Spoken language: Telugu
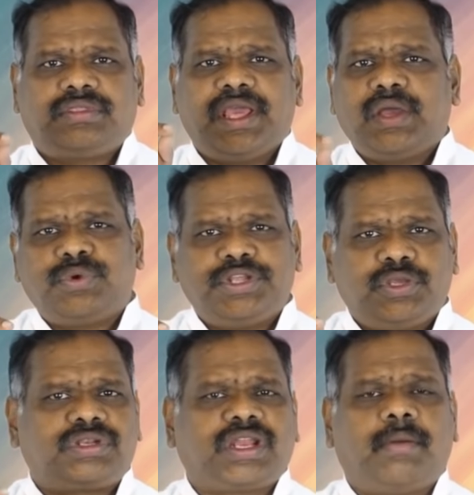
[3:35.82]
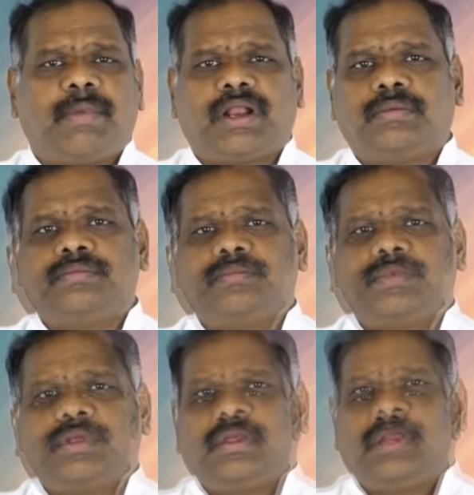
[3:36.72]
దేవుని ఎదుట మనం
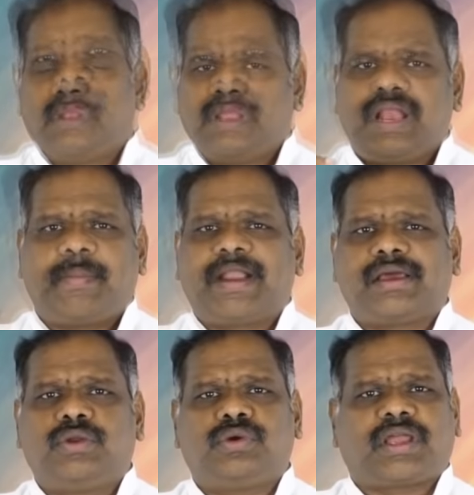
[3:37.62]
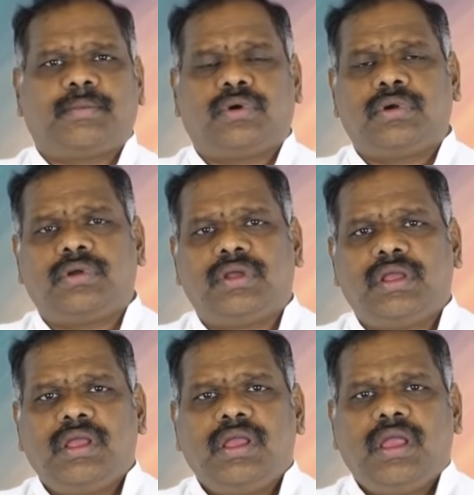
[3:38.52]
నిలబడగలుగుతామో
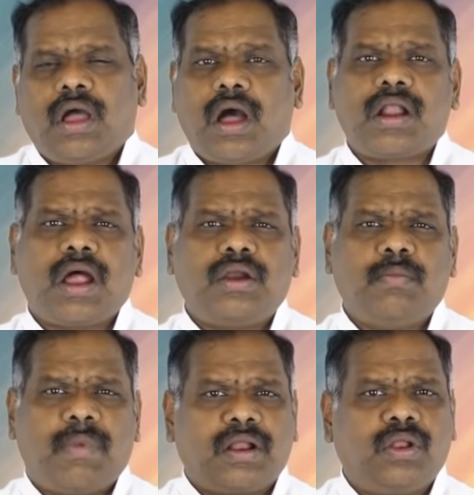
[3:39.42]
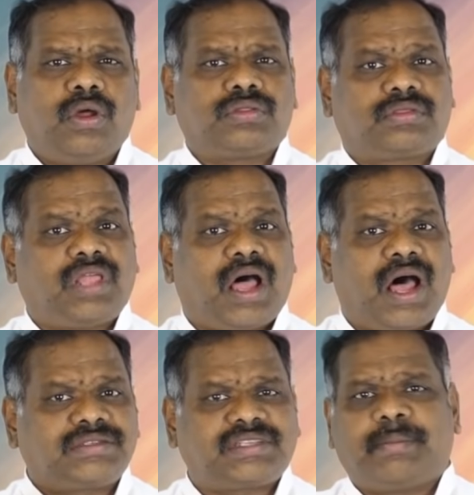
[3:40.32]
ఆనాడు మనలో
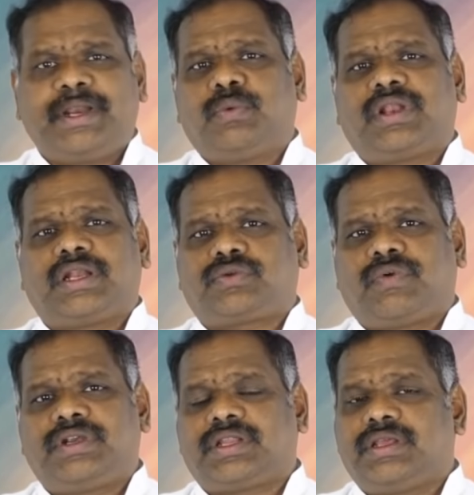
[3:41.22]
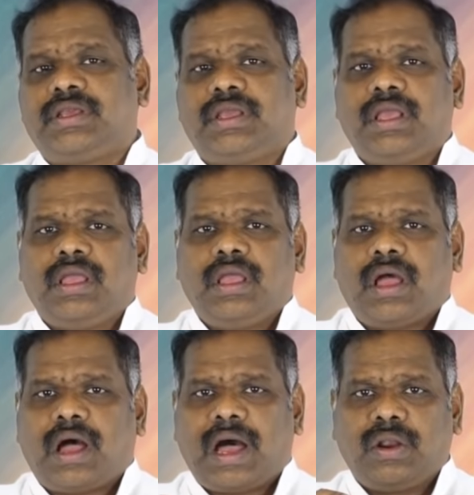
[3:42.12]
దాచబడి ఉన్నటువంటి
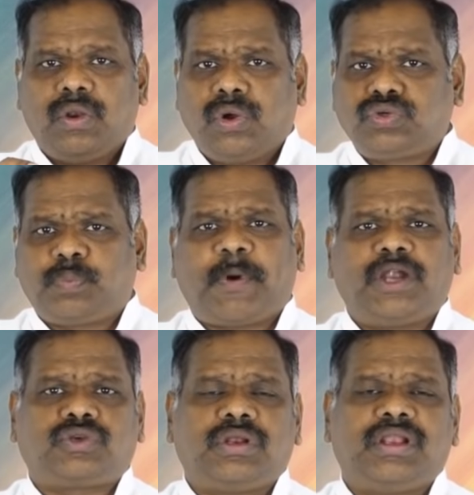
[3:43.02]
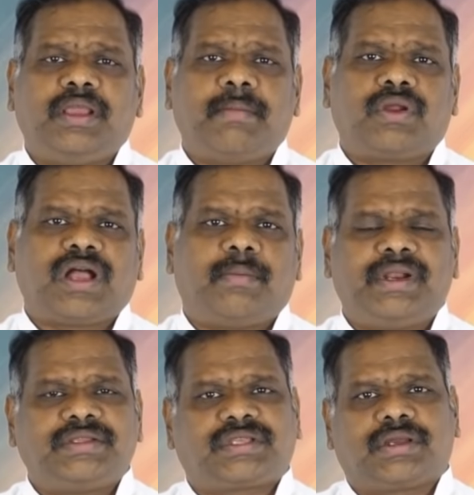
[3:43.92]
ఆ లోటుపాటుల్ని మనం
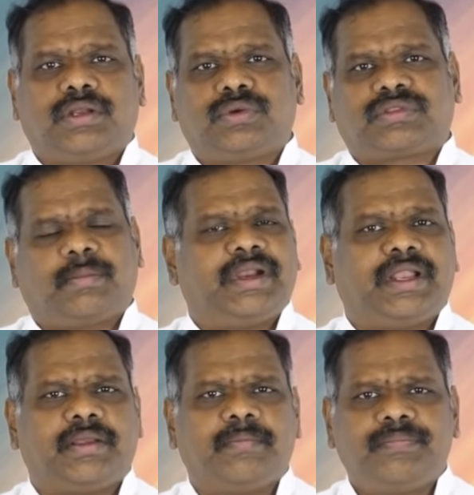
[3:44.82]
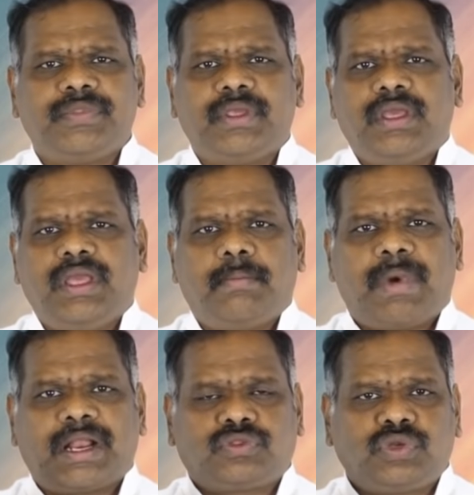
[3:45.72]
గమనించగలుగుతామండి
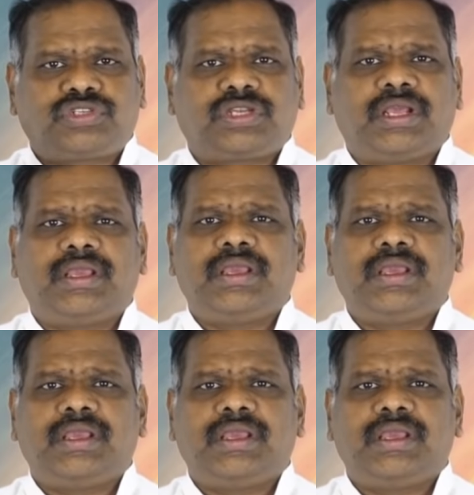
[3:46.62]
మన దృష్టి